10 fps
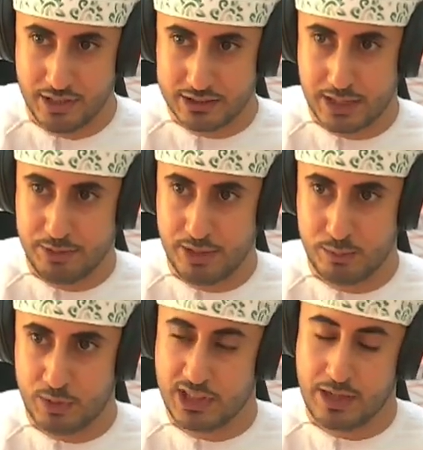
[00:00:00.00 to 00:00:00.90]
جايبين من
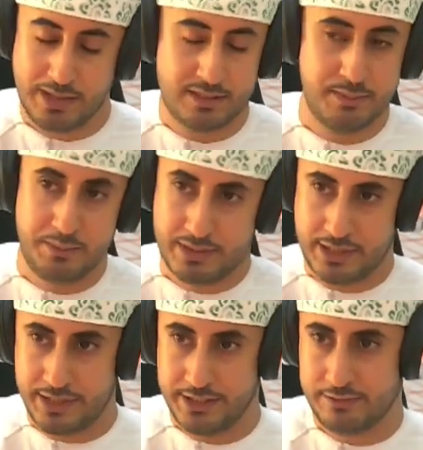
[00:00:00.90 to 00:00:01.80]
مواد خام على سبيل
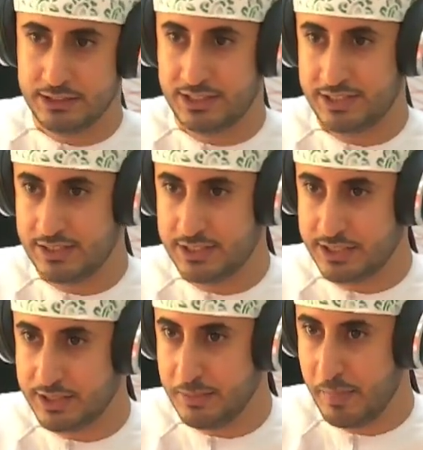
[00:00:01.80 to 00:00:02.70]
المثال احنا في جندال شديد